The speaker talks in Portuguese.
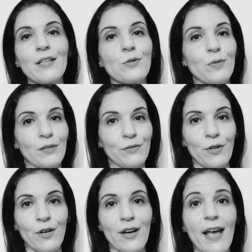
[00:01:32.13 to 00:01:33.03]
A sua
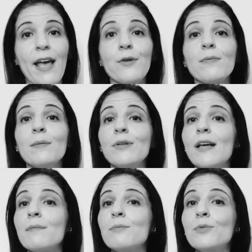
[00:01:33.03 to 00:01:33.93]
avó era uma
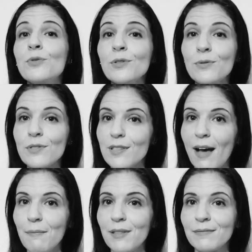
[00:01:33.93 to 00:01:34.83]
mulher muito
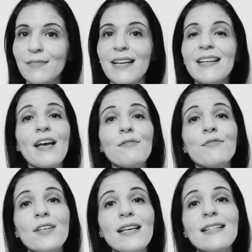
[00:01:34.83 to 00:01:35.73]
sábia que
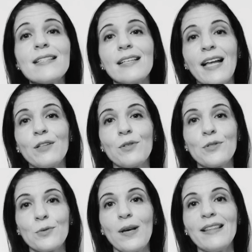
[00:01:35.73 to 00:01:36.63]
havia ensinado a
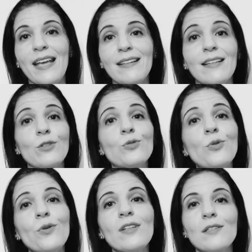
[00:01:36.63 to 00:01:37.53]
sua neta
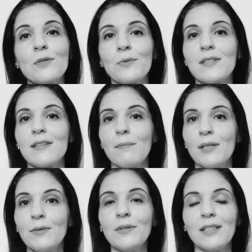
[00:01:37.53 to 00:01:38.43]
toda a sua
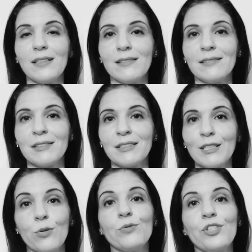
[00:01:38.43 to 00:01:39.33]
sabedoria.
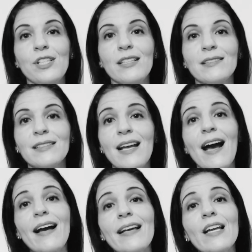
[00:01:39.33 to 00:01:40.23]
Um dia,
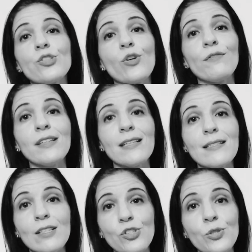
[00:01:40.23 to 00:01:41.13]
aquela jovem
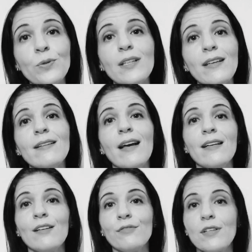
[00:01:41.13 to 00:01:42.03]
decidiu que
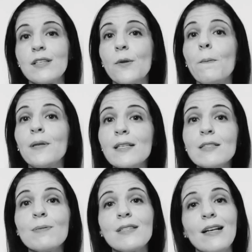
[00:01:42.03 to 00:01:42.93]
tentaria fazer o
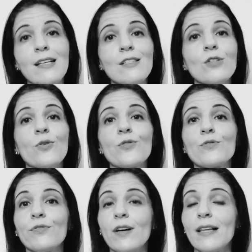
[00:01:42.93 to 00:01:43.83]
príncipe
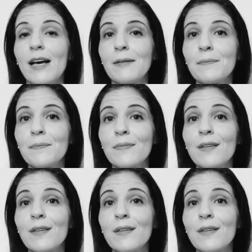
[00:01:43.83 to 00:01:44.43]
silencioso falar,